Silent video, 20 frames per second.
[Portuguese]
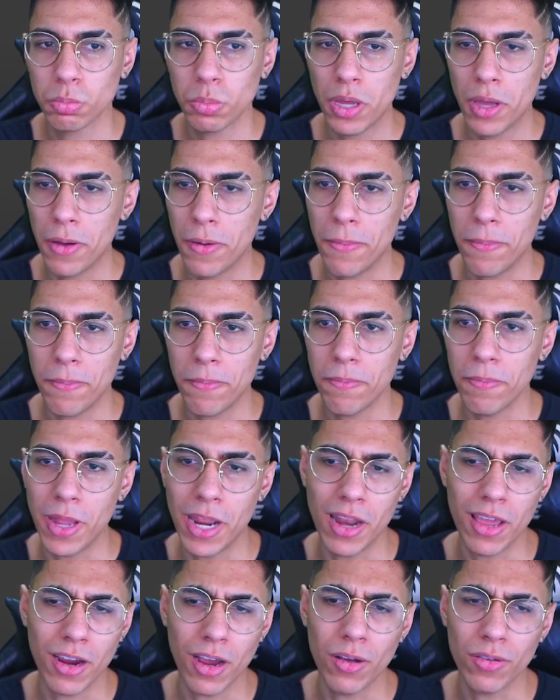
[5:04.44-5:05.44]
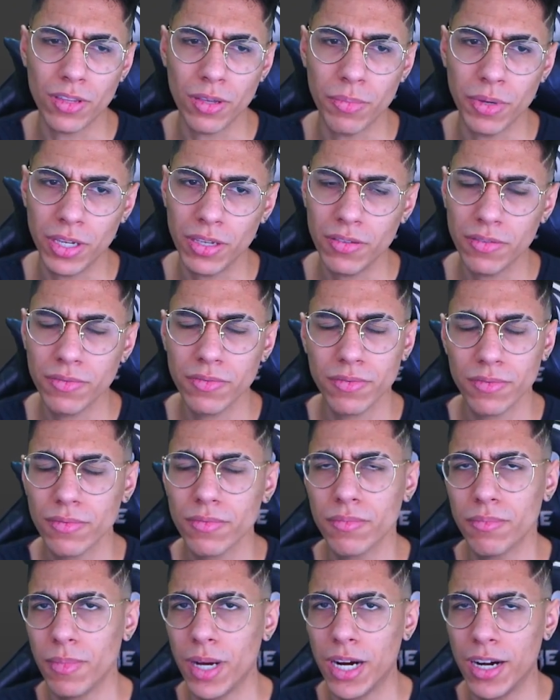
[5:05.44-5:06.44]
É, bem legal também.
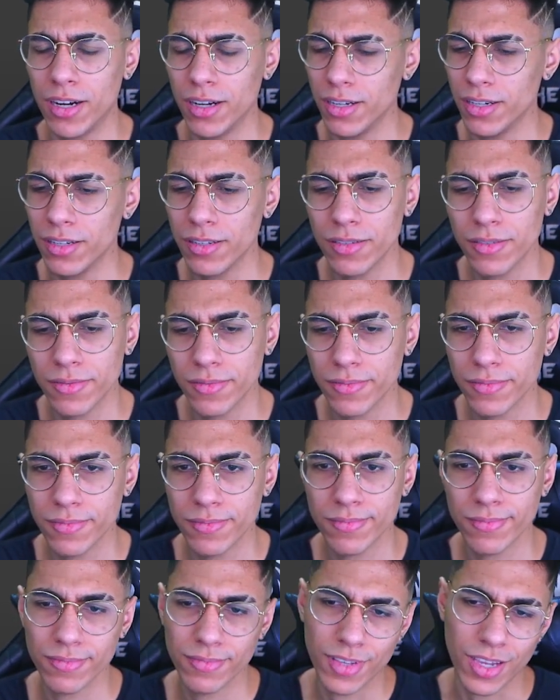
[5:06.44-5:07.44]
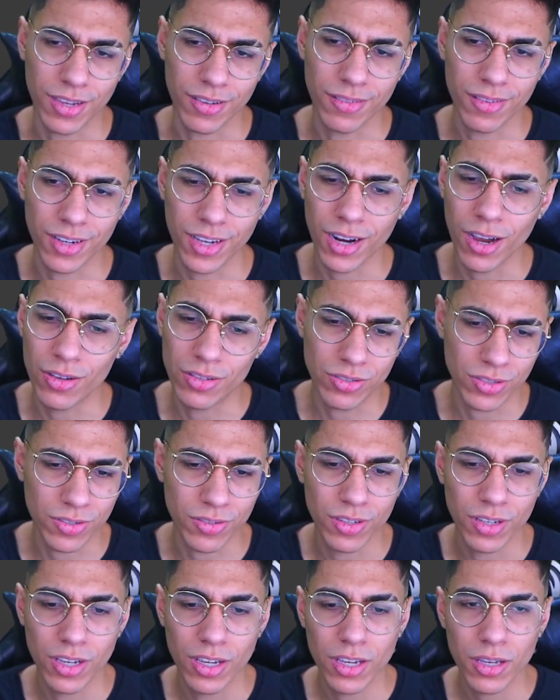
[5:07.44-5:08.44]
Bacana. É,
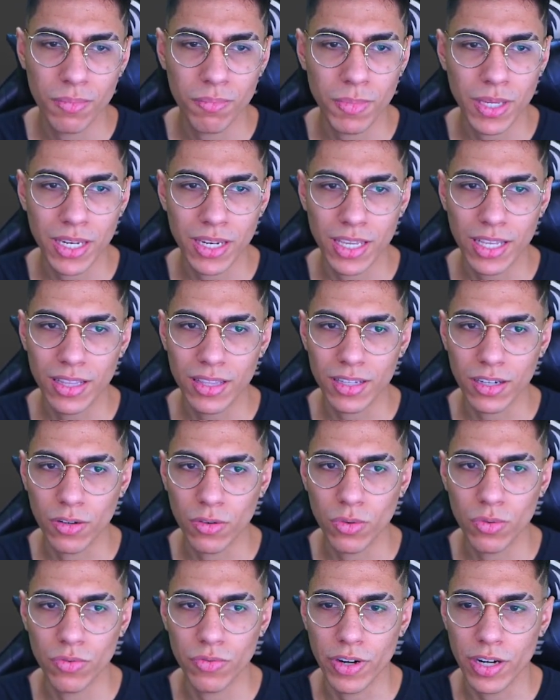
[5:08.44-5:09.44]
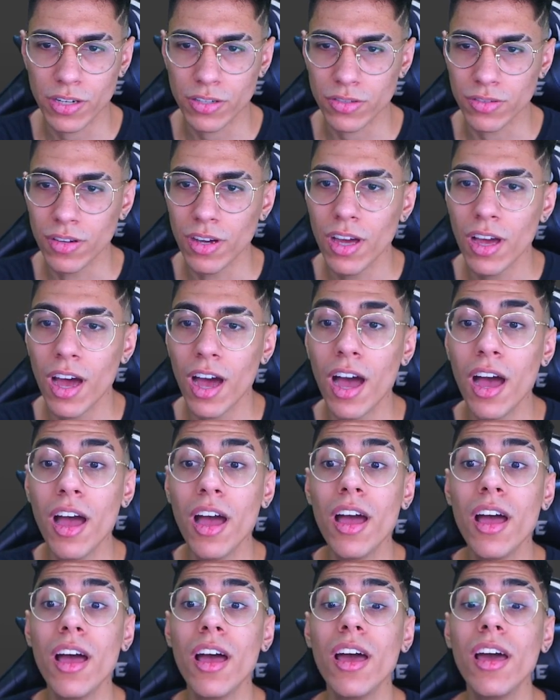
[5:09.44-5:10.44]
legalzinho. Mineta Conversion.
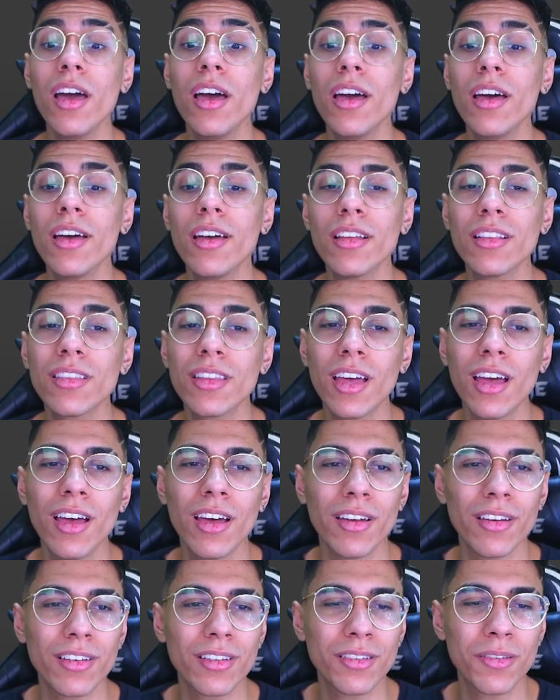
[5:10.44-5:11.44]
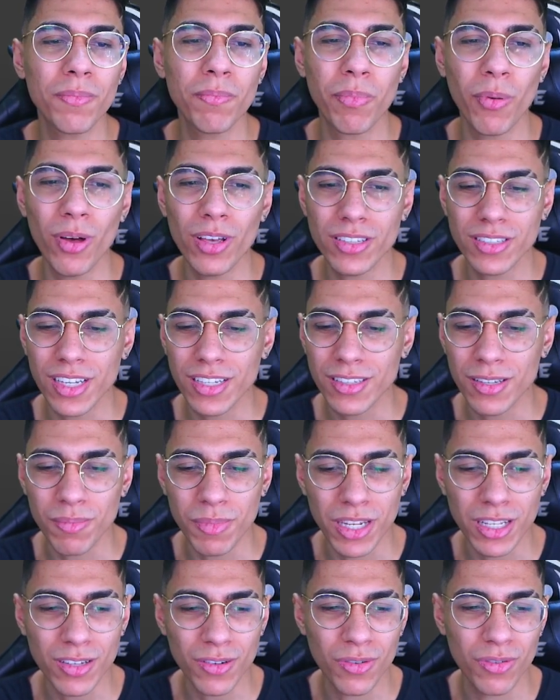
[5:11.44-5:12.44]
Ah, tá. Que bosta é essa
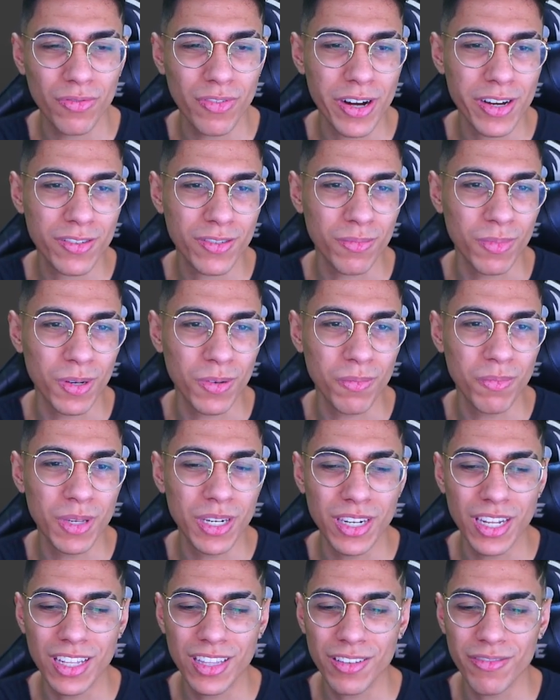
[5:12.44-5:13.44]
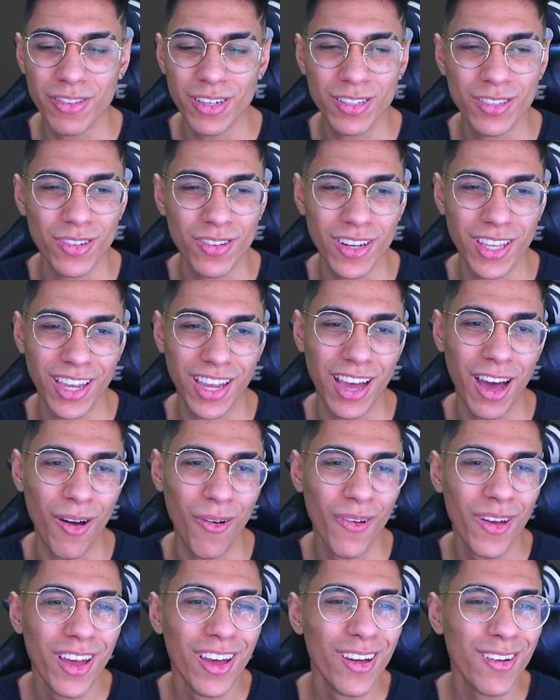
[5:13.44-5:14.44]
Mineta Conversion, mano? Mineta versão legal.